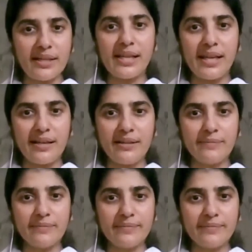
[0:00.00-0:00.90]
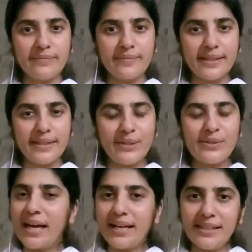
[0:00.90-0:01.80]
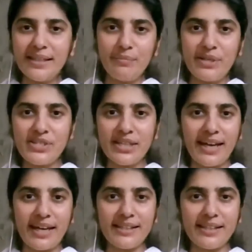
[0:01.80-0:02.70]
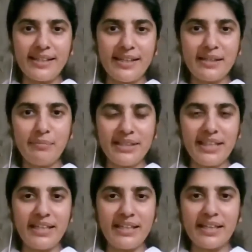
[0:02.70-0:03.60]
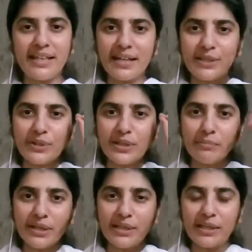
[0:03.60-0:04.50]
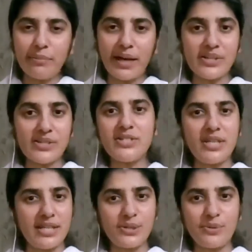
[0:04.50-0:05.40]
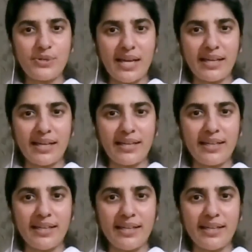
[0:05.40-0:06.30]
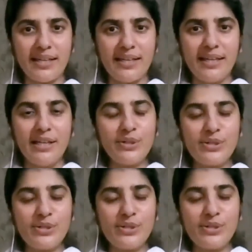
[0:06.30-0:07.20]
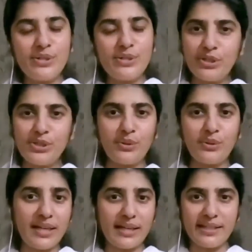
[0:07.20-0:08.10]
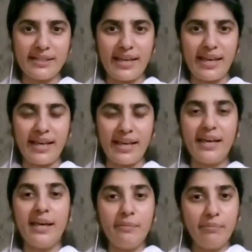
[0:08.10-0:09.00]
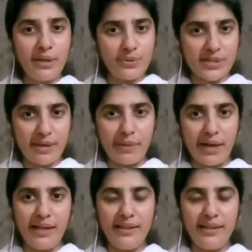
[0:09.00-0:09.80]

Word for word: कर देना तो सारा दिन में शिकायत करने का मन ही नहीं करेगा क्योंकि मन की भाषा चेंज हो जाएगी तो सुबह सुबह शुक्रिया करते हैं फिर उसके बाद